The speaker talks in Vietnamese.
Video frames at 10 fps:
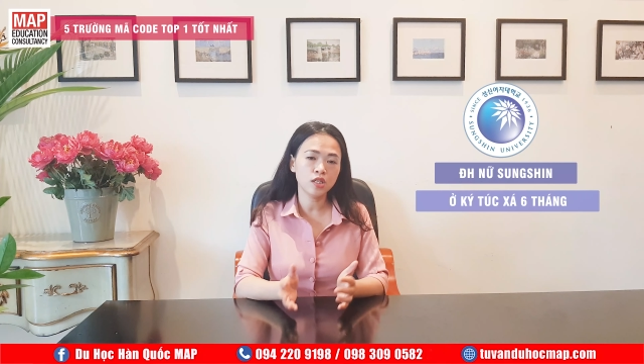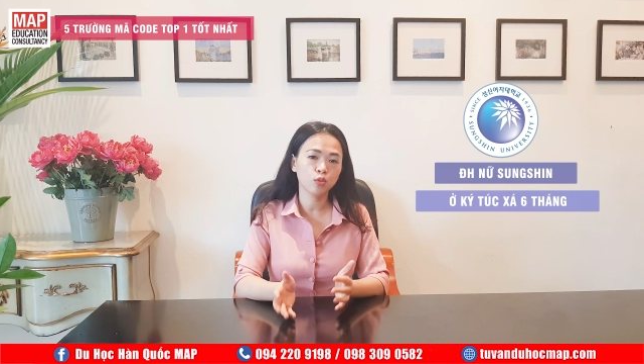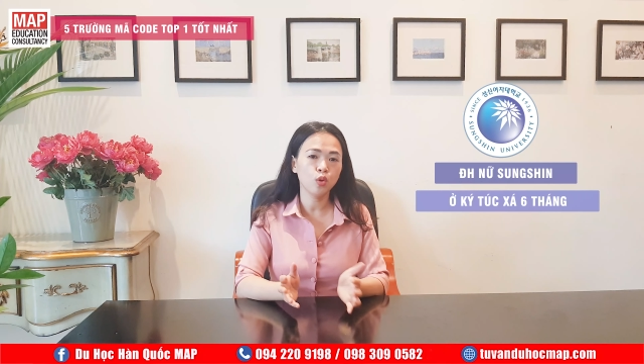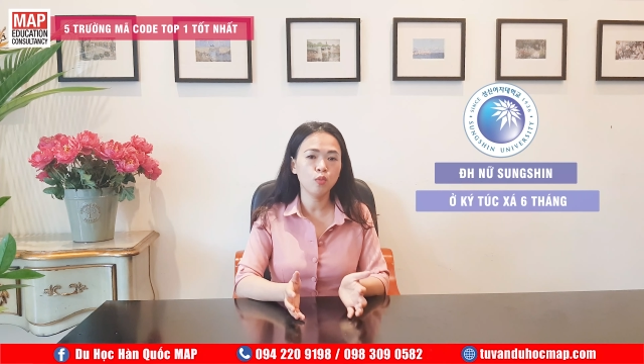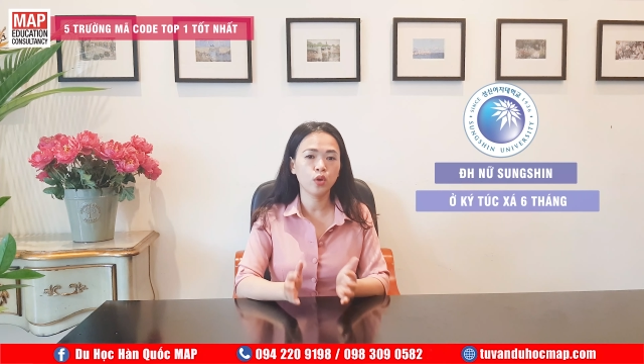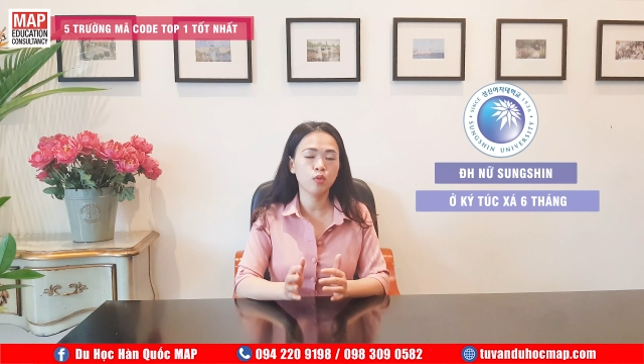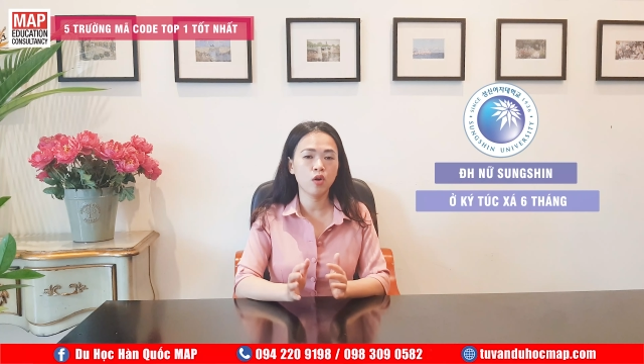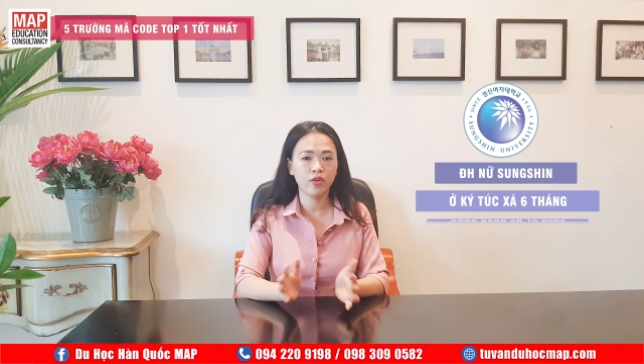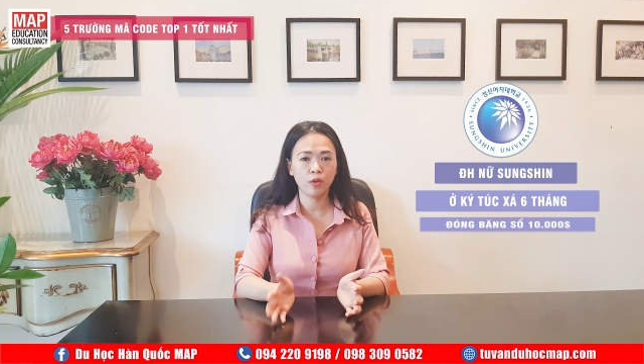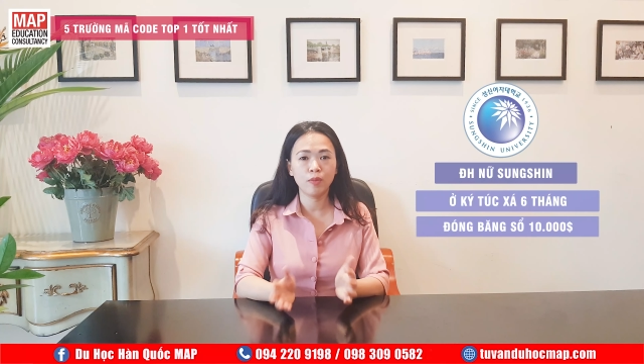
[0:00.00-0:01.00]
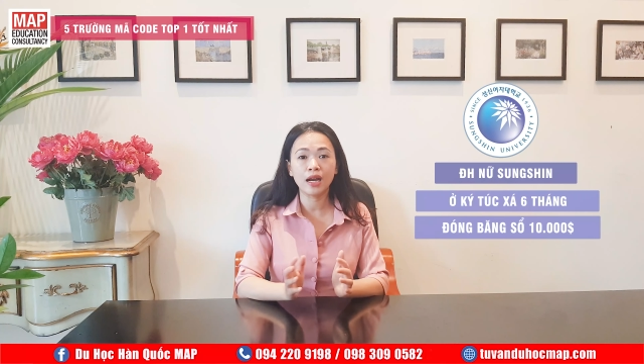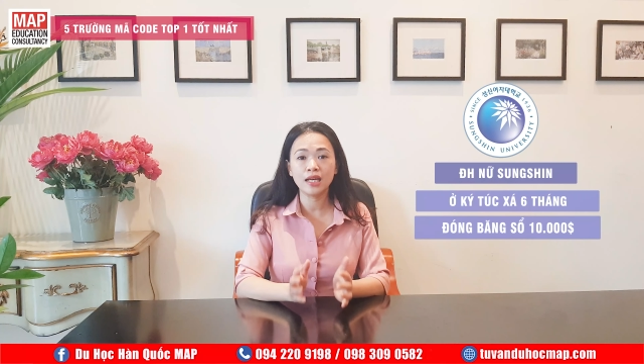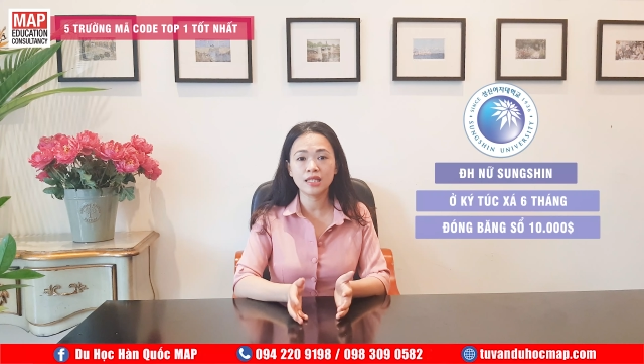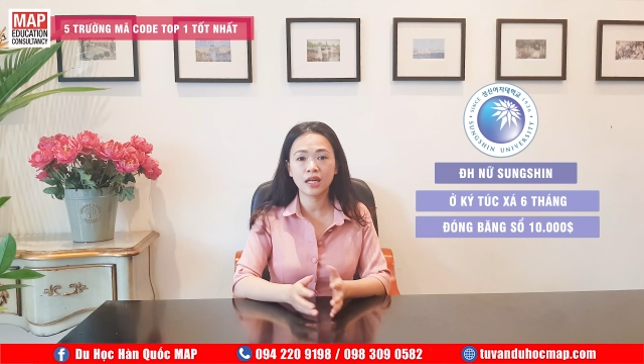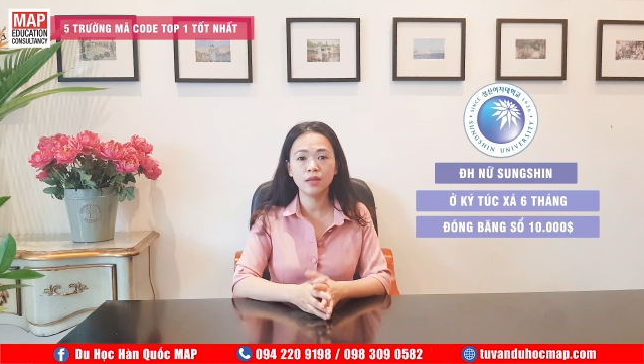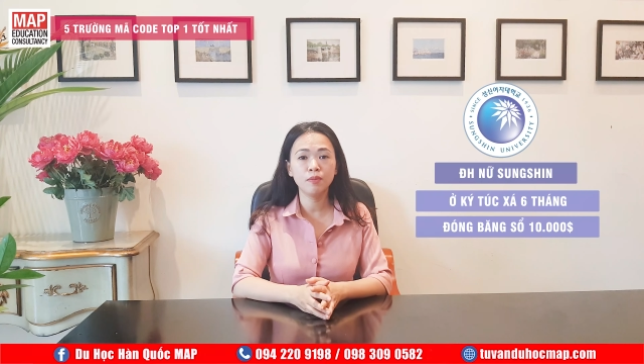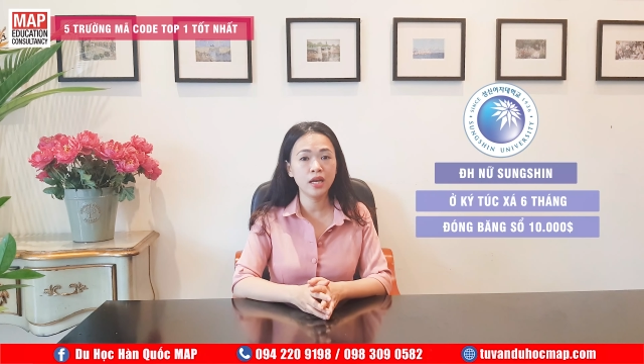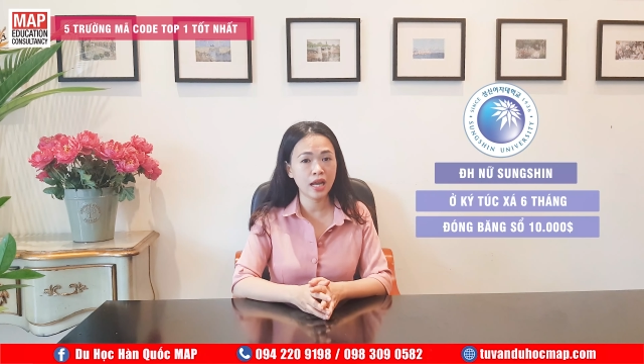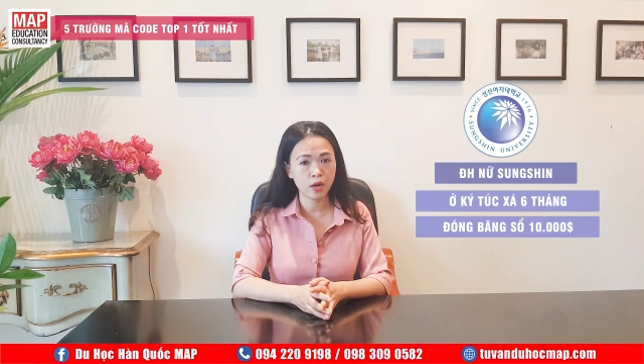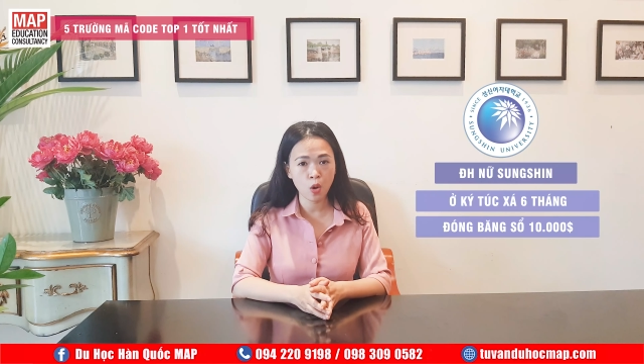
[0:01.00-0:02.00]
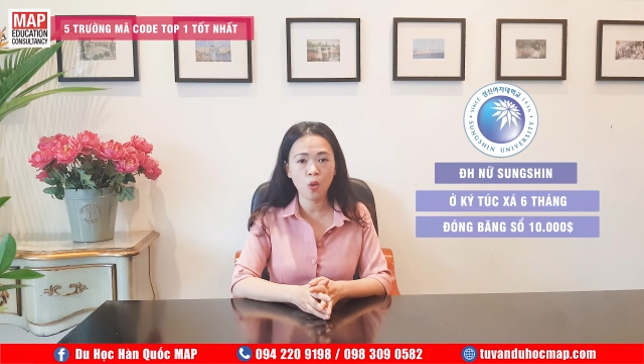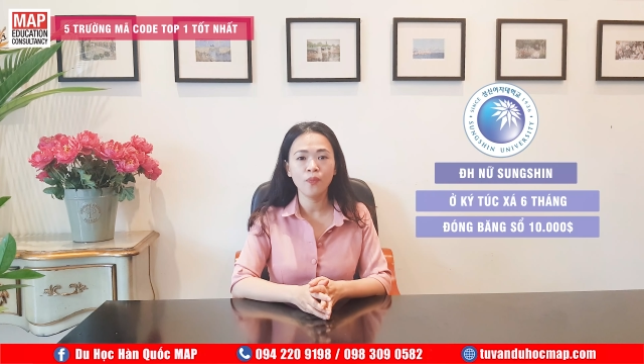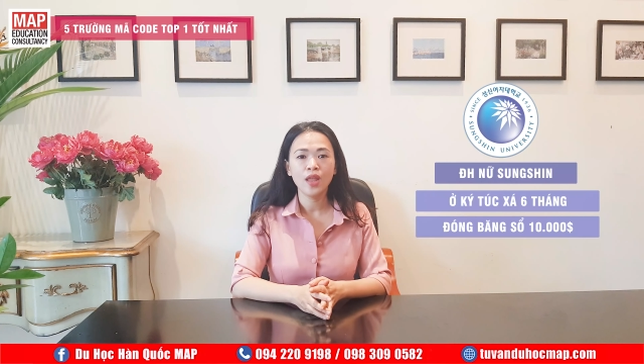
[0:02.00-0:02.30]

trong top 1 yêu cầu phải đóng băng case study 10.000 đô